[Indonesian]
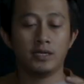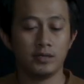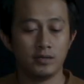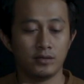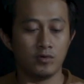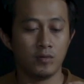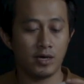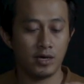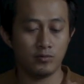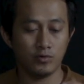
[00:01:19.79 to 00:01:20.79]
banget gue
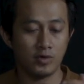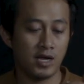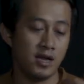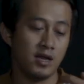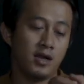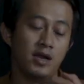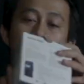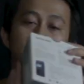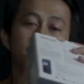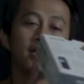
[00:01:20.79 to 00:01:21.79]
bakal buka
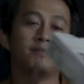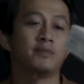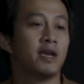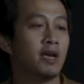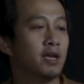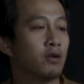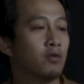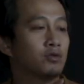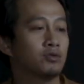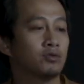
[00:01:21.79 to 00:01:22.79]
Tescam
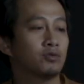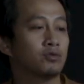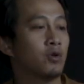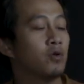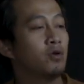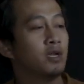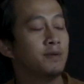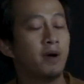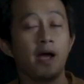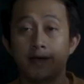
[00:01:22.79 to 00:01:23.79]

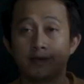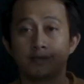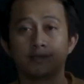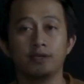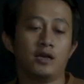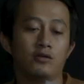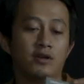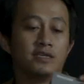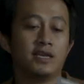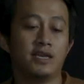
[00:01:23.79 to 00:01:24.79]
DR05X nah
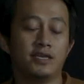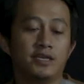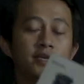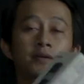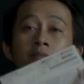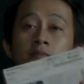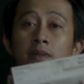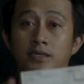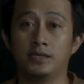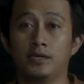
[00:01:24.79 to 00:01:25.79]
kalau nggak salah ini
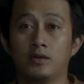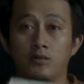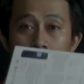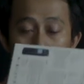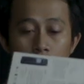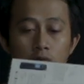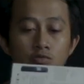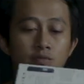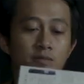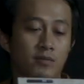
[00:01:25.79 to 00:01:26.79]
masih keluaran
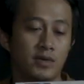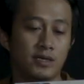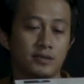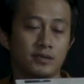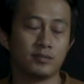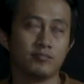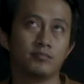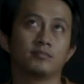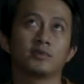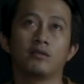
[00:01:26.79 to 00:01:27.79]
2019
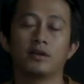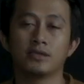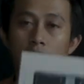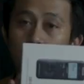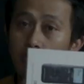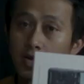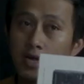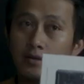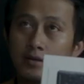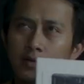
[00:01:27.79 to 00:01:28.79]
hmm, kalau nggak salah
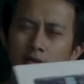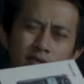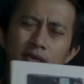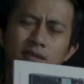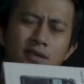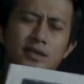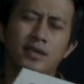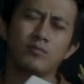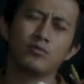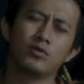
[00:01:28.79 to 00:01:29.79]
bulan ya
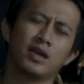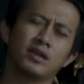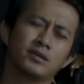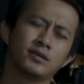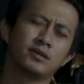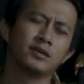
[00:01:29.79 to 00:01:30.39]
sekitar bulan